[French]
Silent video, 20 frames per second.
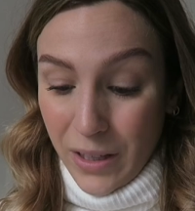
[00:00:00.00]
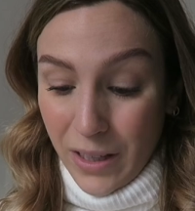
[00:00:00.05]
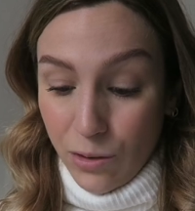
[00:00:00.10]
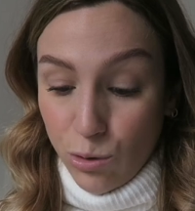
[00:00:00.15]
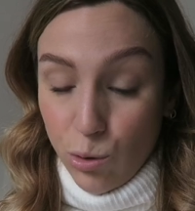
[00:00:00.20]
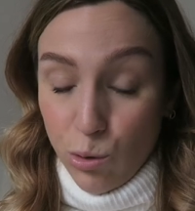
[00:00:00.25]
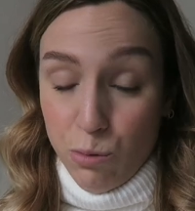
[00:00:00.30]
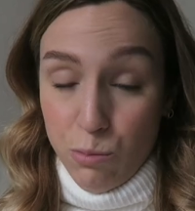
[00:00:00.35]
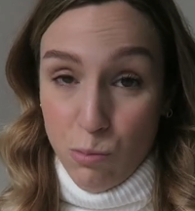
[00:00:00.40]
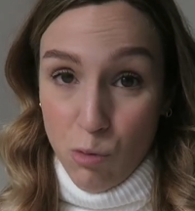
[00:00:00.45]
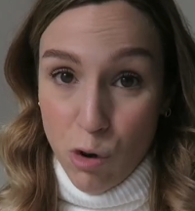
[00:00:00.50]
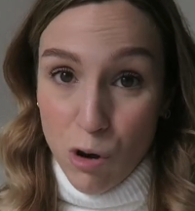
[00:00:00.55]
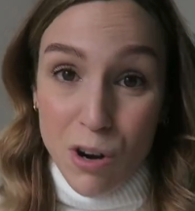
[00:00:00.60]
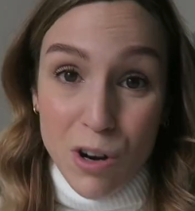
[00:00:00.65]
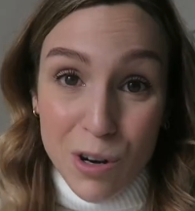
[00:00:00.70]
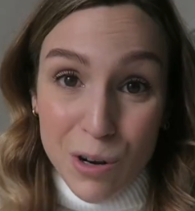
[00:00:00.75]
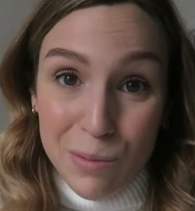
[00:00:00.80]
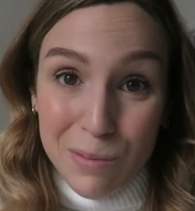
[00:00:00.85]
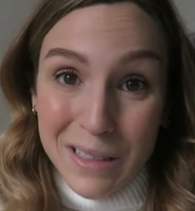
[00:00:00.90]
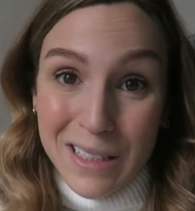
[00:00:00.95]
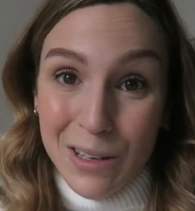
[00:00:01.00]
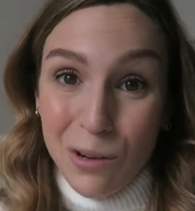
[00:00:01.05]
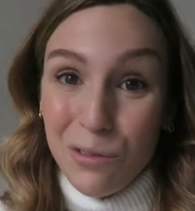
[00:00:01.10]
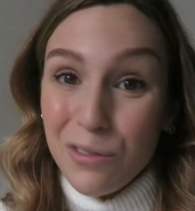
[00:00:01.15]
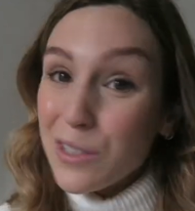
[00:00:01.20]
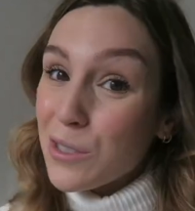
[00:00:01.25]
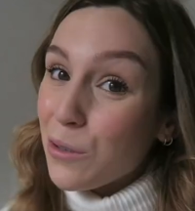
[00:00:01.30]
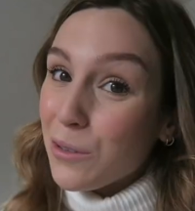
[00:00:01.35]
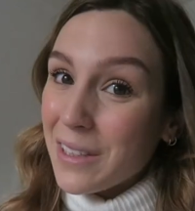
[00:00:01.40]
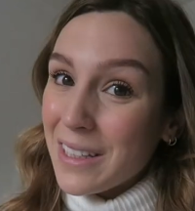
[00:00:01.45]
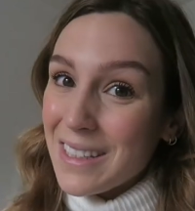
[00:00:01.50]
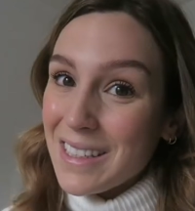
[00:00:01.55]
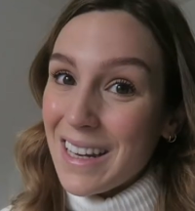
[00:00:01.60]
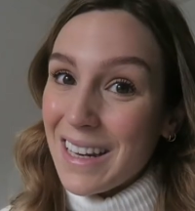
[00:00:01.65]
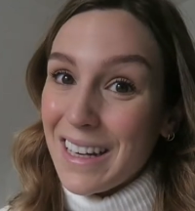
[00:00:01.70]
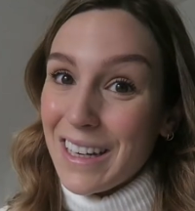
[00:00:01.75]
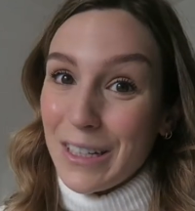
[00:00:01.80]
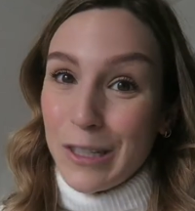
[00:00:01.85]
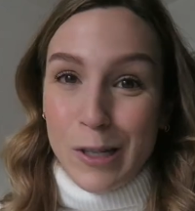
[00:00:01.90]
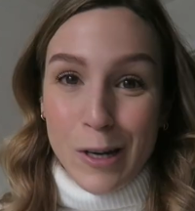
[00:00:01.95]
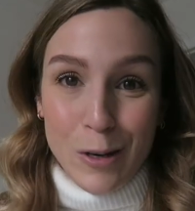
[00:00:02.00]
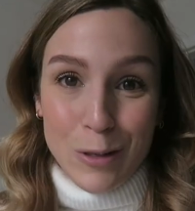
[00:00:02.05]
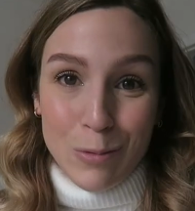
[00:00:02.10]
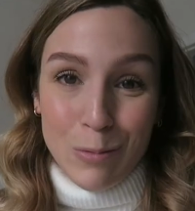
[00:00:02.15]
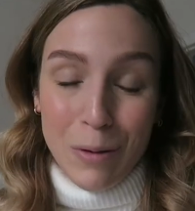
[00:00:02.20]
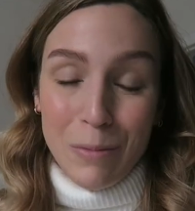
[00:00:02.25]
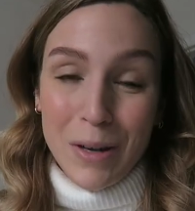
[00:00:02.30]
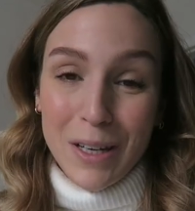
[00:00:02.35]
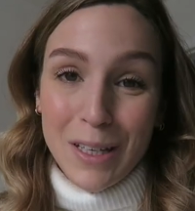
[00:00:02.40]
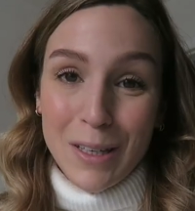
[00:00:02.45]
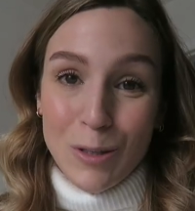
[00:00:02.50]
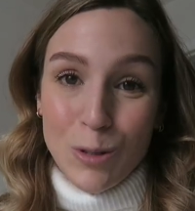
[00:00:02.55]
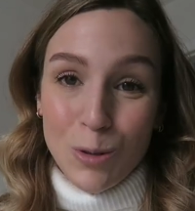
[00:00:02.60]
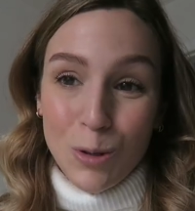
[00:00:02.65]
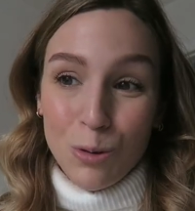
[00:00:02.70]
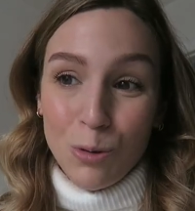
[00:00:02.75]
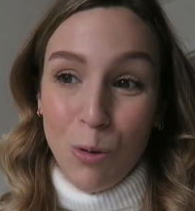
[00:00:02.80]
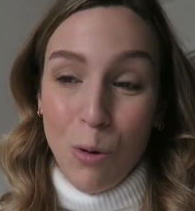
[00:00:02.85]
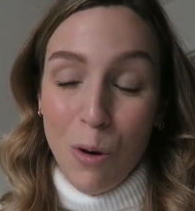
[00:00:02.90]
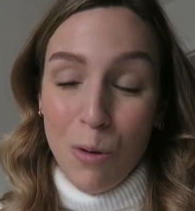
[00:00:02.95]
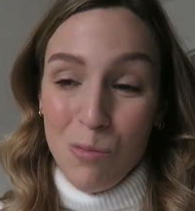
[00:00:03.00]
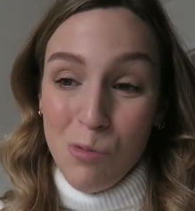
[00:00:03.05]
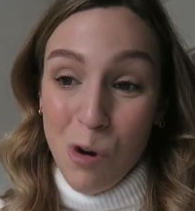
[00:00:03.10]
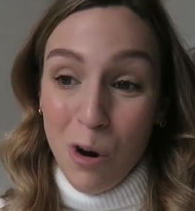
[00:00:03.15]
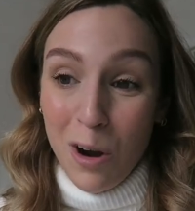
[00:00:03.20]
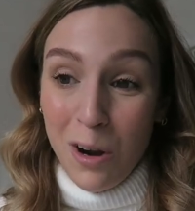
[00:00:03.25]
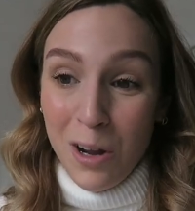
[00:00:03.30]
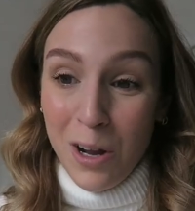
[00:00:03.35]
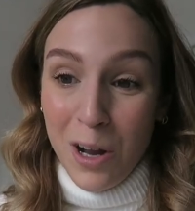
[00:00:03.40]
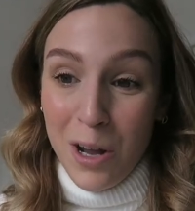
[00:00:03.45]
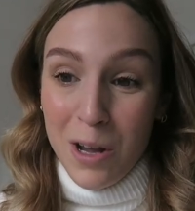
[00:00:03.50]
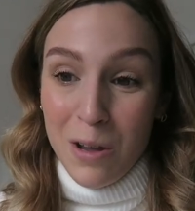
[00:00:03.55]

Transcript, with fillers: peut-être deux mois parce qu'on fait son test d'allergie en ce moment qui dure trois mois.